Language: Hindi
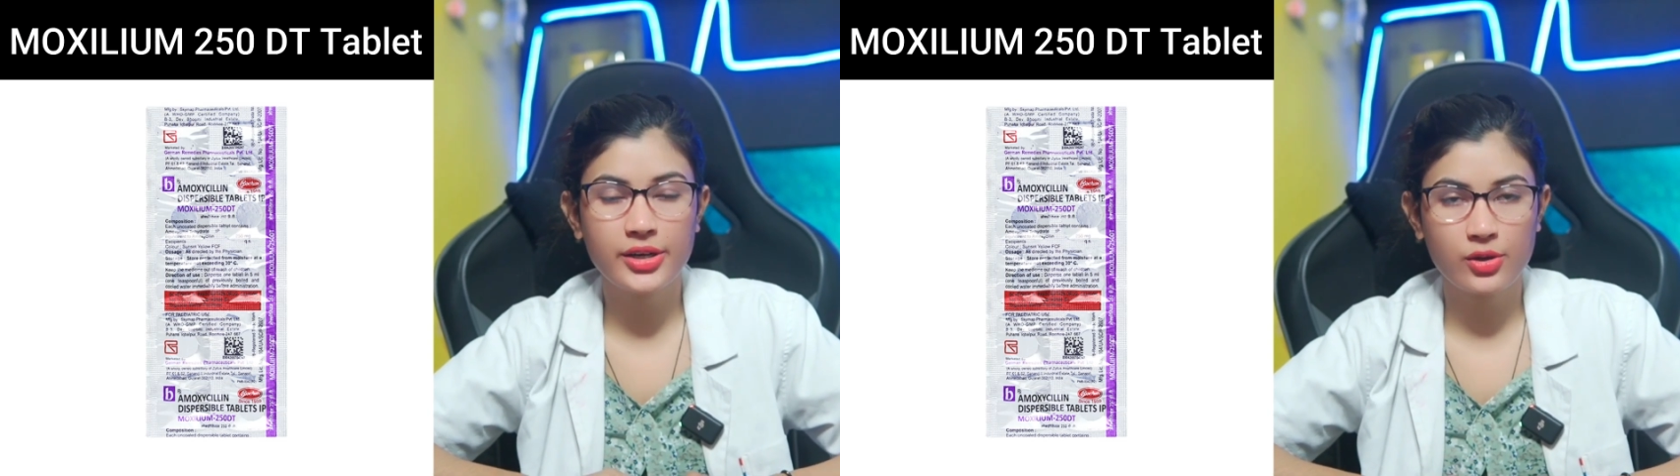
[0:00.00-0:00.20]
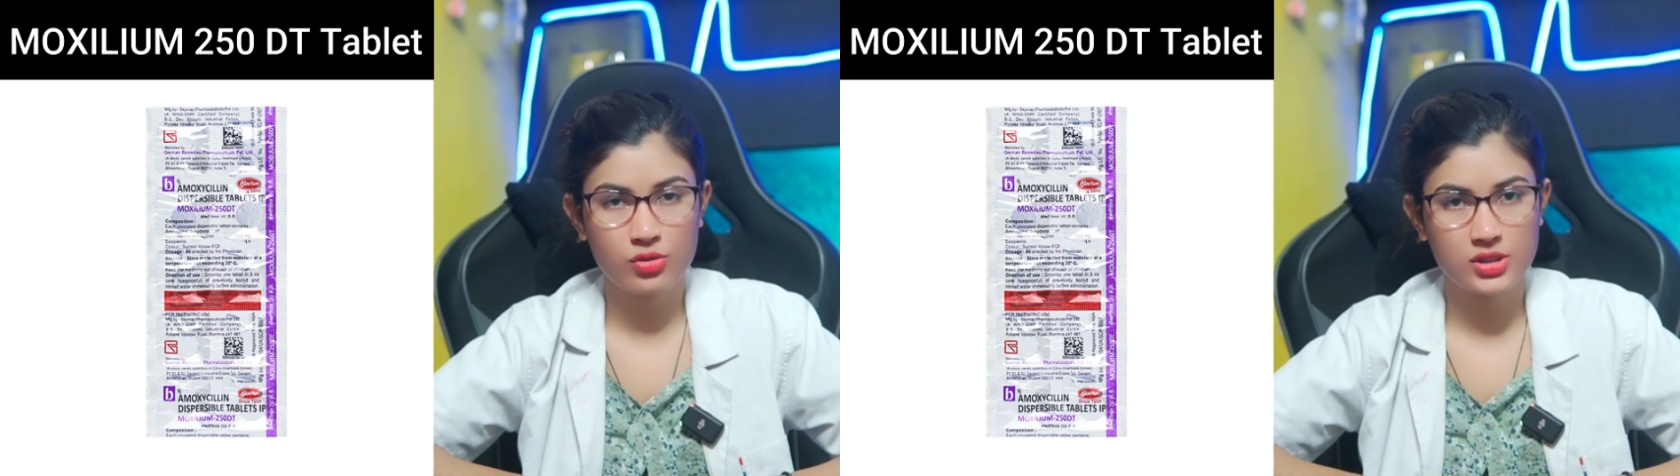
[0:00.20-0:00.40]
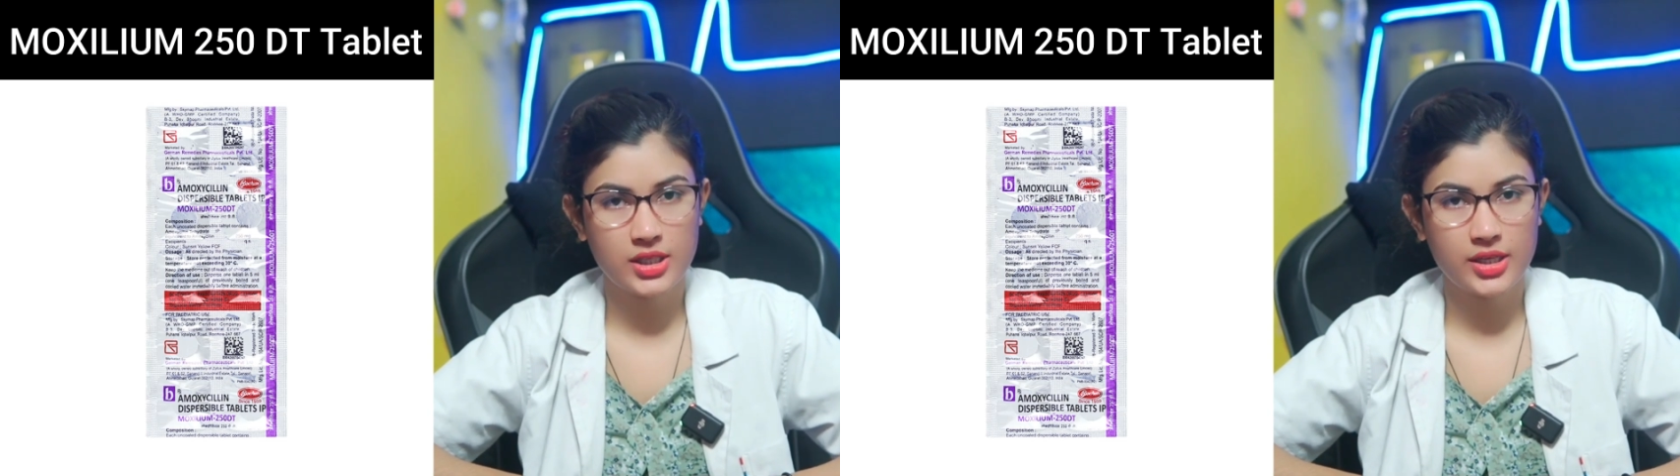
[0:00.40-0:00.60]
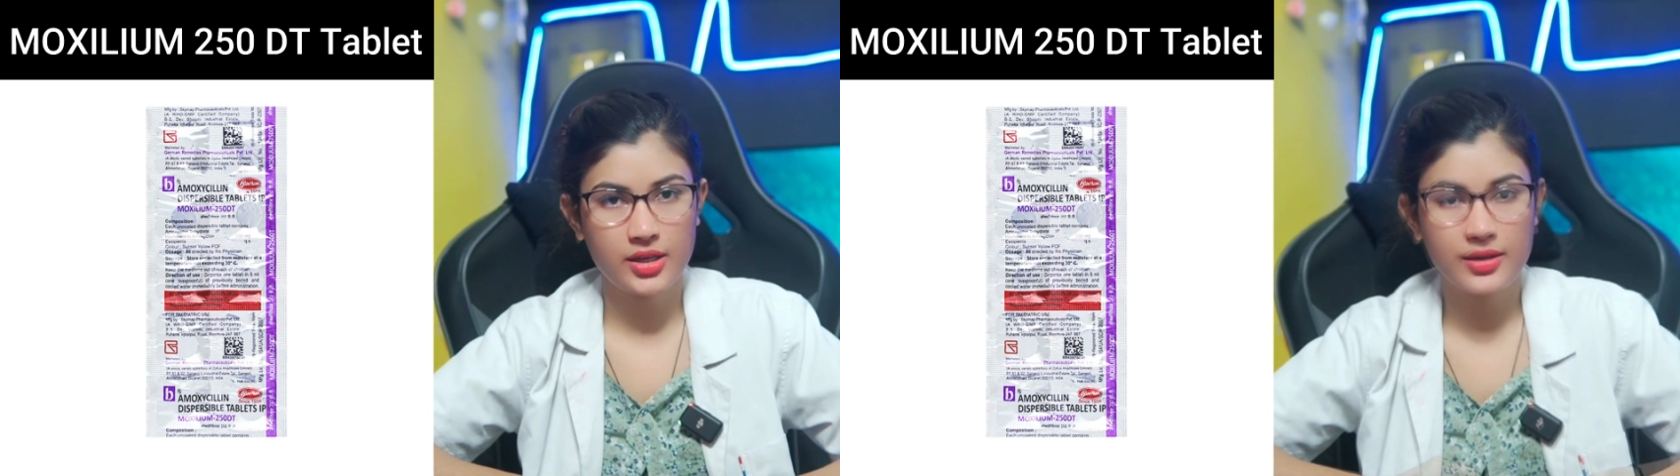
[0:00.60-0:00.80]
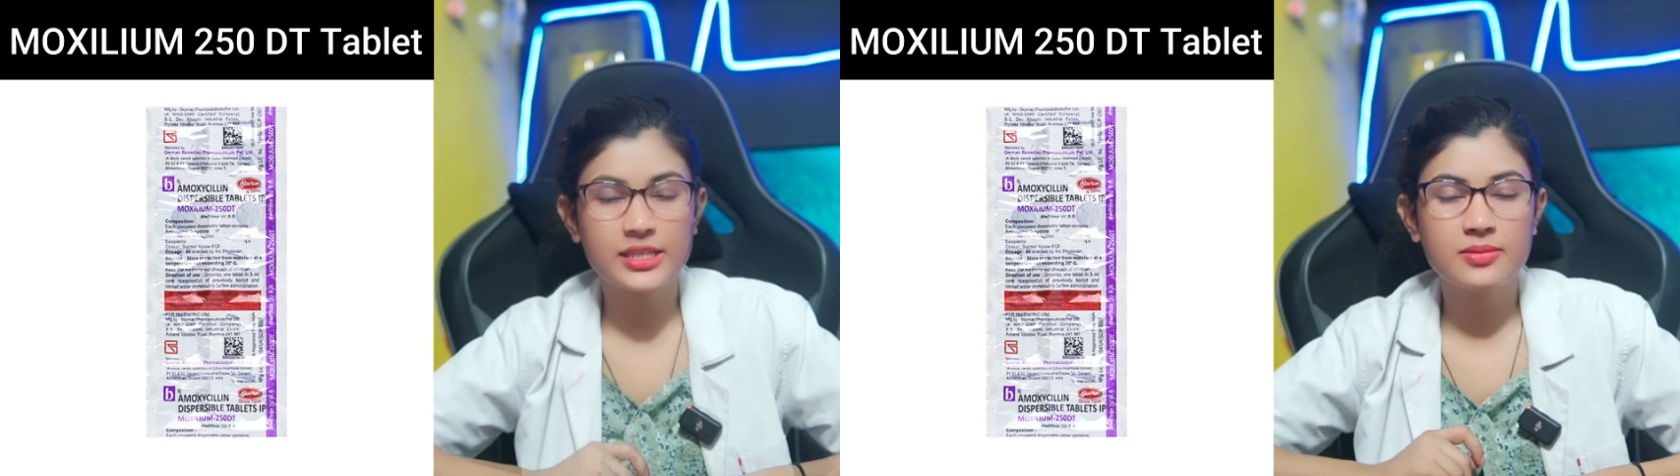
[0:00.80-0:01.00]
ठीक हो सके
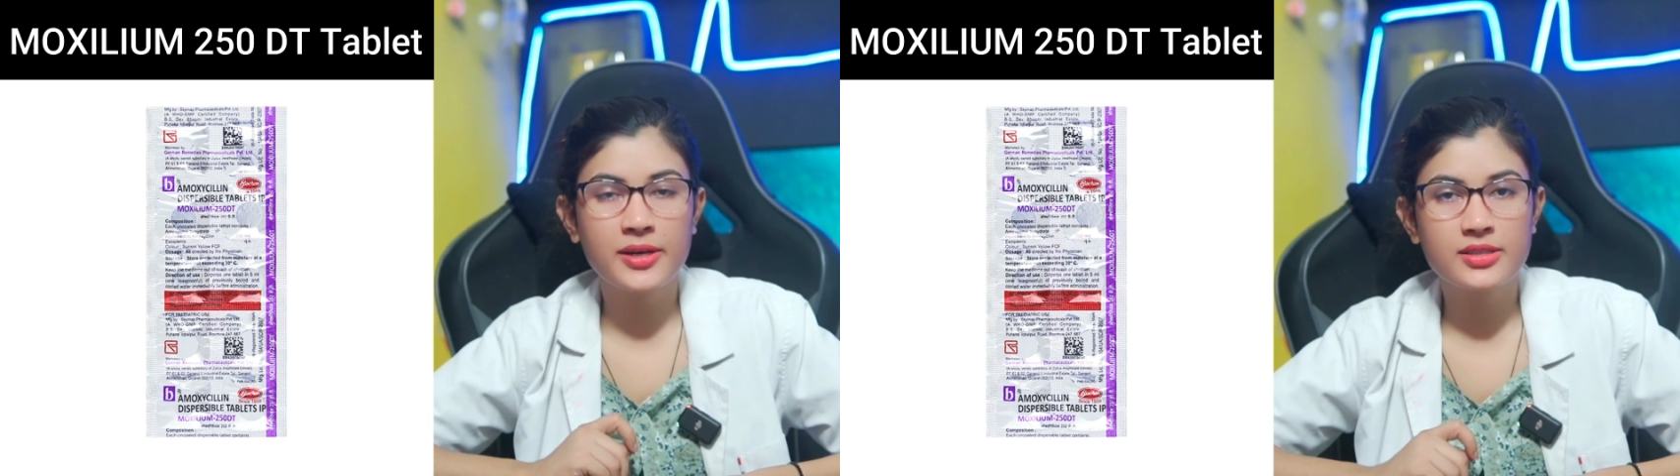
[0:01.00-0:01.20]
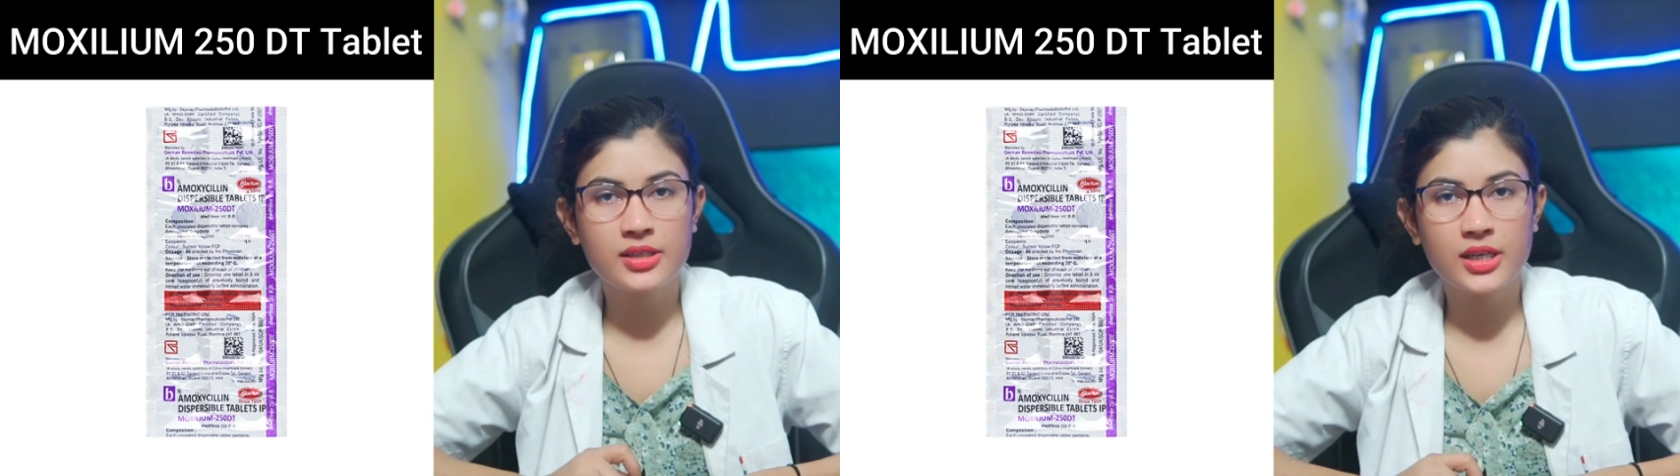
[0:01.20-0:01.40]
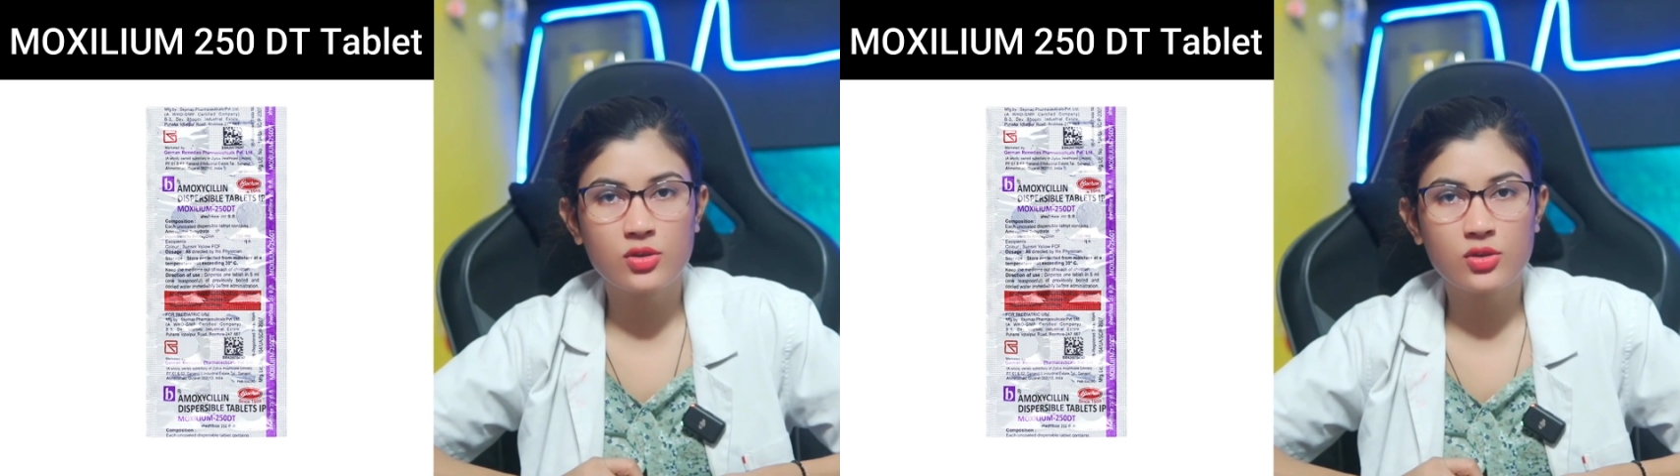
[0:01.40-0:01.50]
इस मेडिसिन का